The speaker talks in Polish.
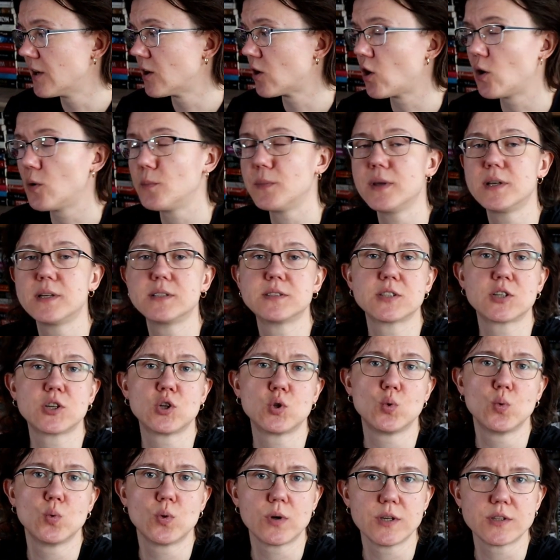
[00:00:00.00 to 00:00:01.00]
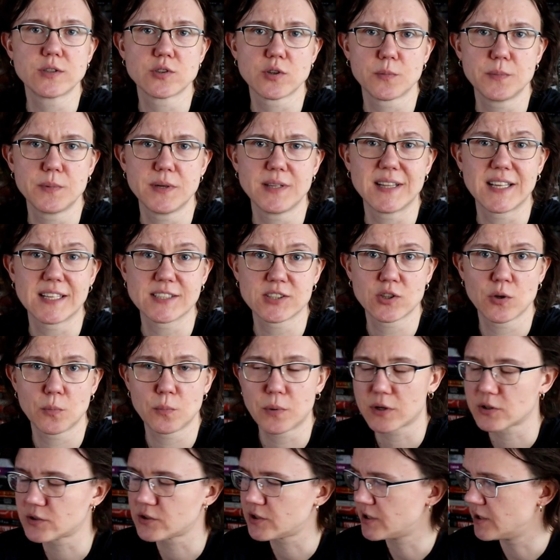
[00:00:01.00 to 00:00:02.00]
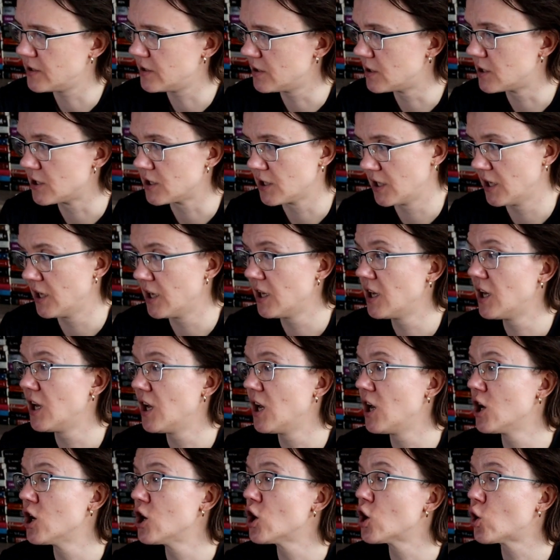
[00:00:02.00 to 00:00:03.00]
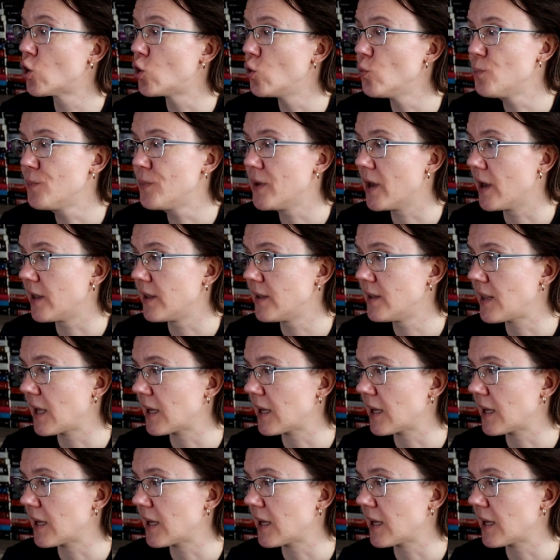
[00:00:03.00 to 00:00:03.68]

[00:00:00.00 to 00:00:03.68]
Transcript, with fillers: Komiks, który sobie na 100% kupię.